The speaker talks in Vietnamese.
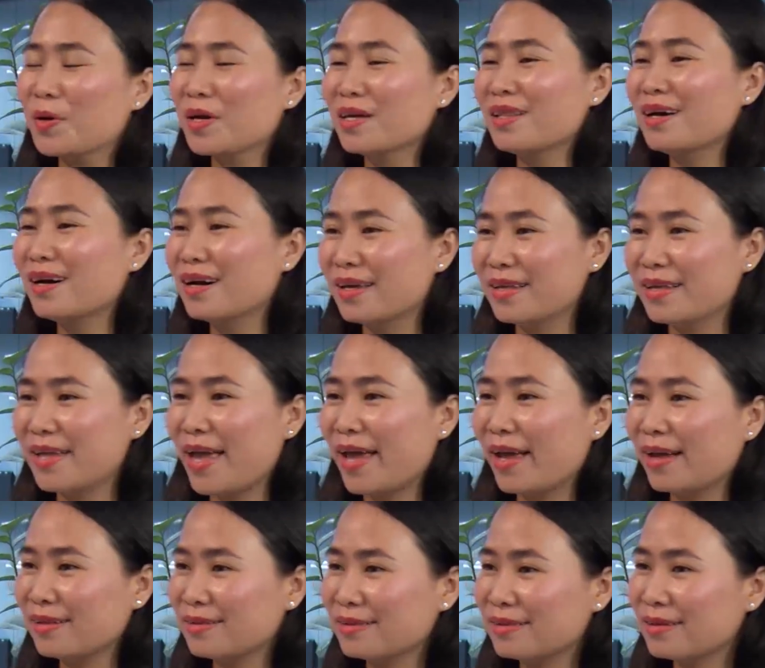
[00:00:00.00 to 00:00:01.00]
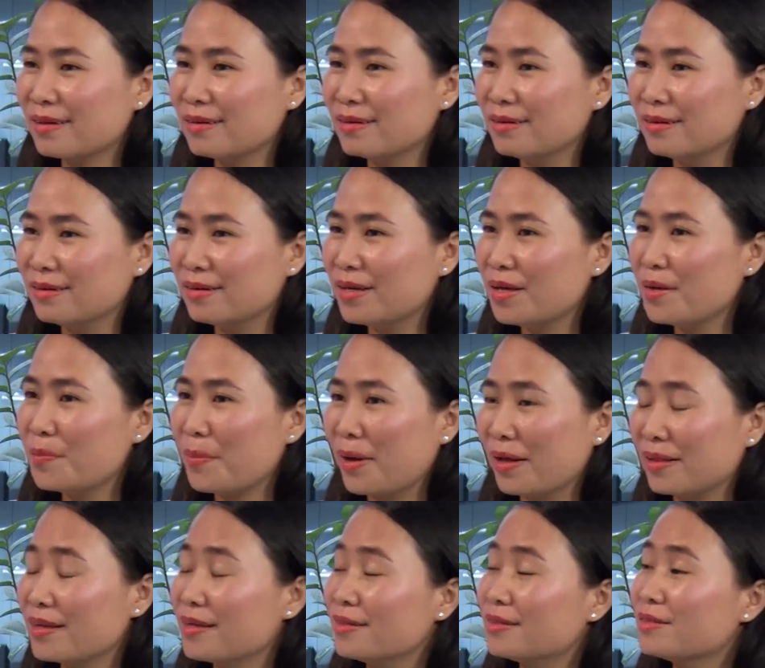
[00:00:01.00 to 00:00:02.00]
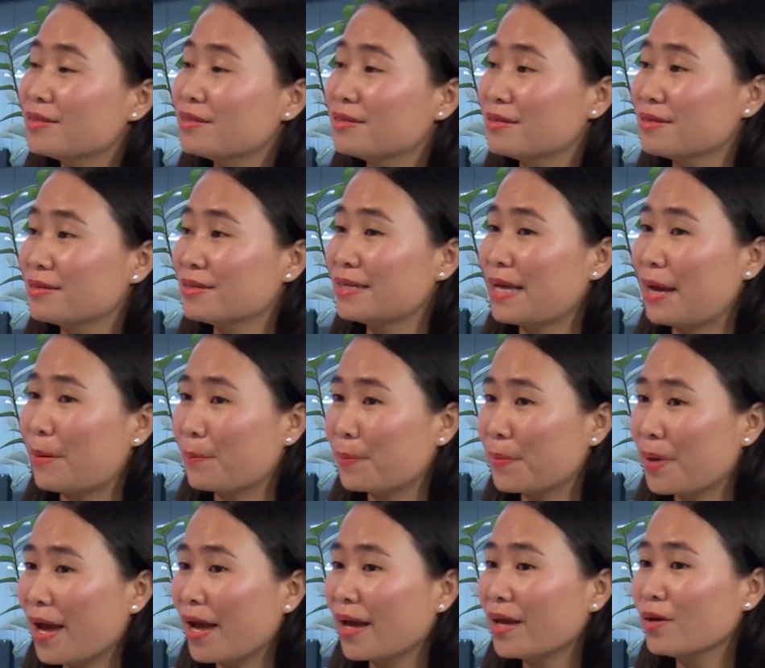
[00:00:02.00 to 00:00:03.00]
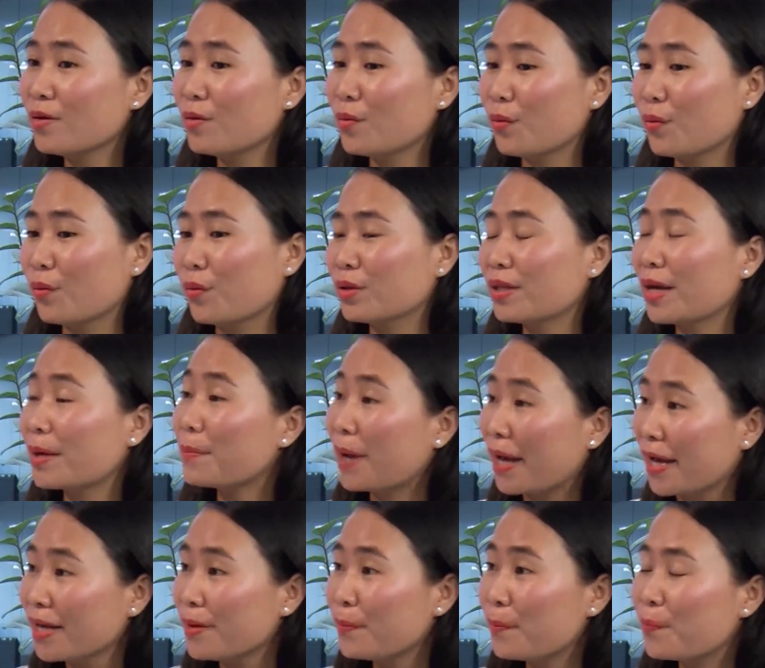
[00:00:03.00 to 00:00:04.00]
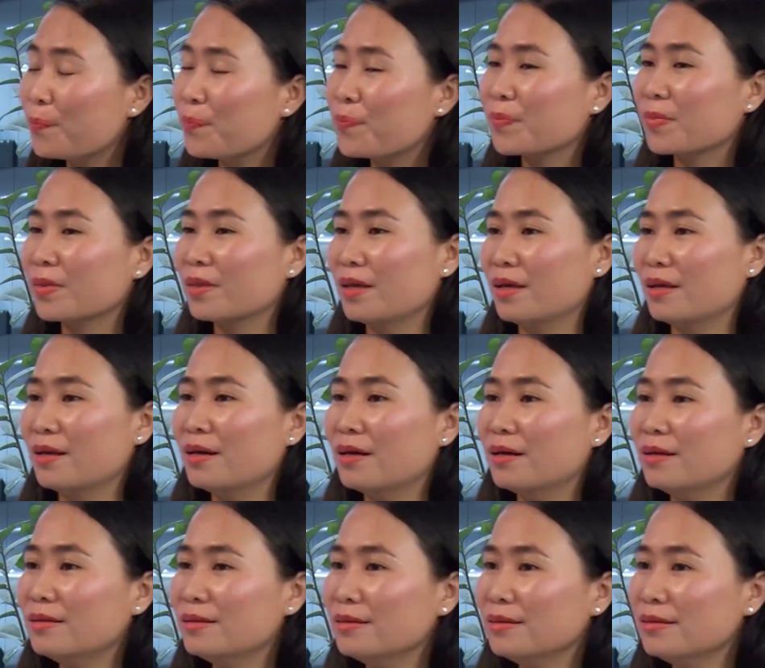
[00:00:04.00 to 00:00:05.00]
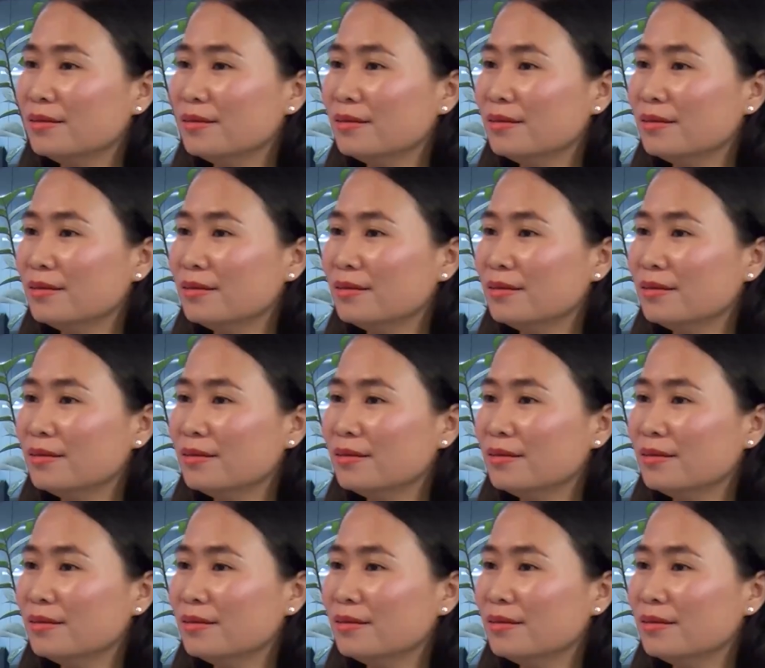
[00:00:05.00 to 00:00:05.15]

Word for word: cái thời gian từ khi mà thị trường chạm đáy của tháng 7 Thì đến